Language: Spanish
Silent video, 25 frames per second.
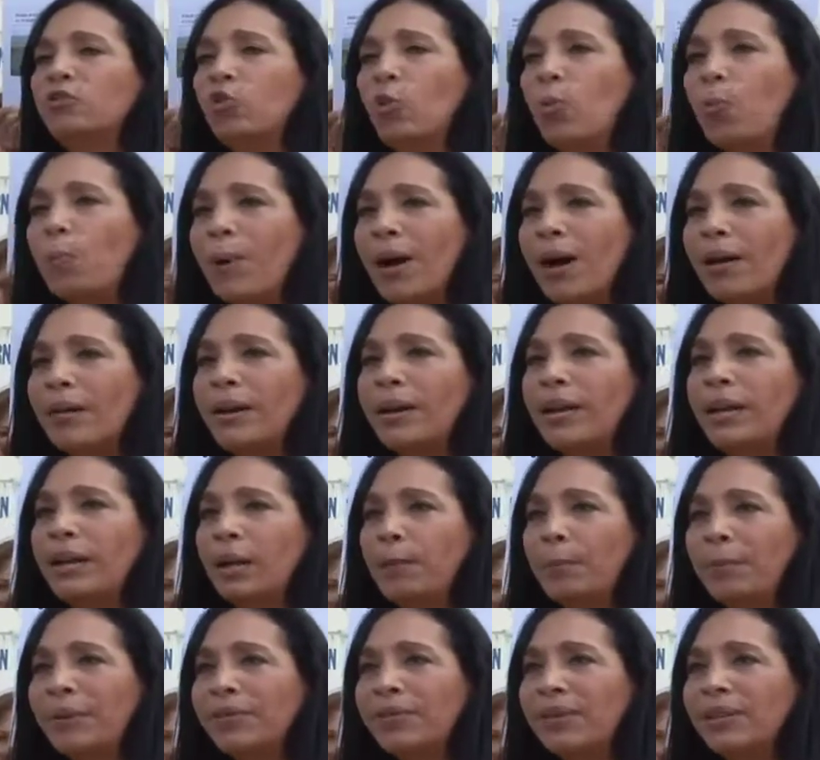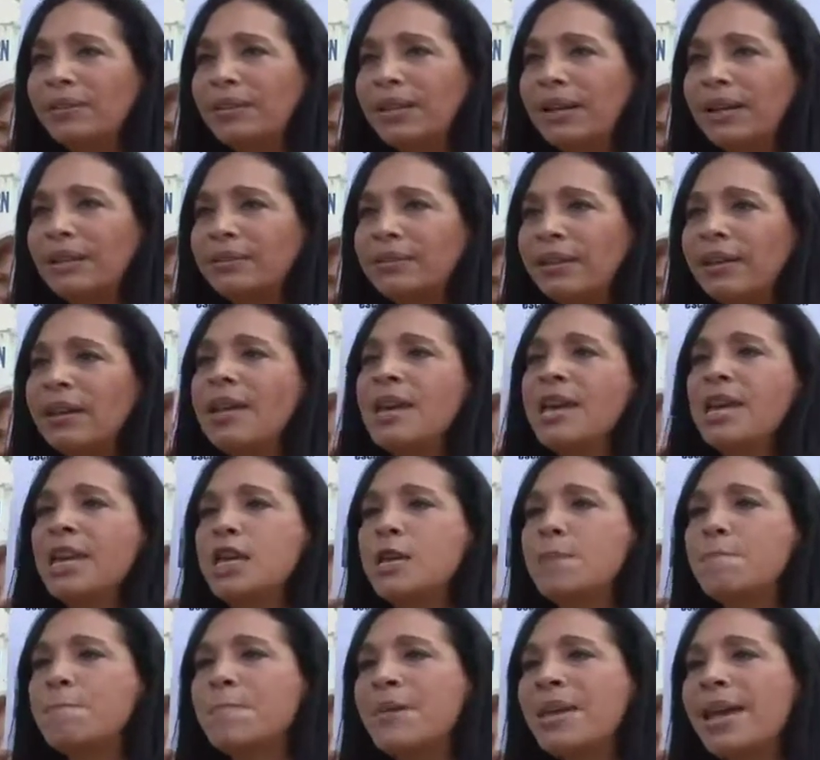sus padres y representantes.
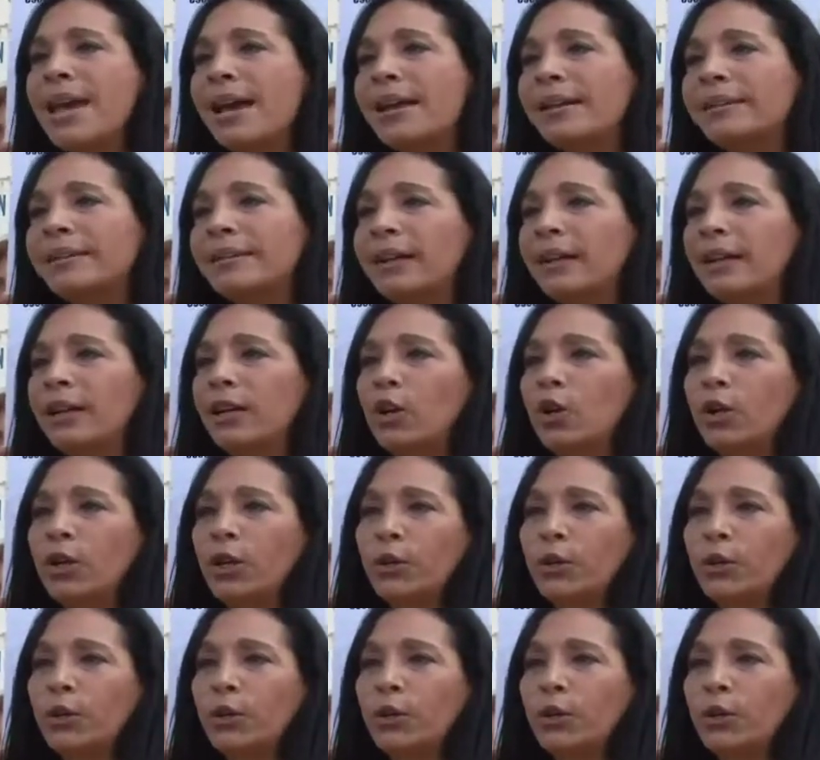Inviertan en lo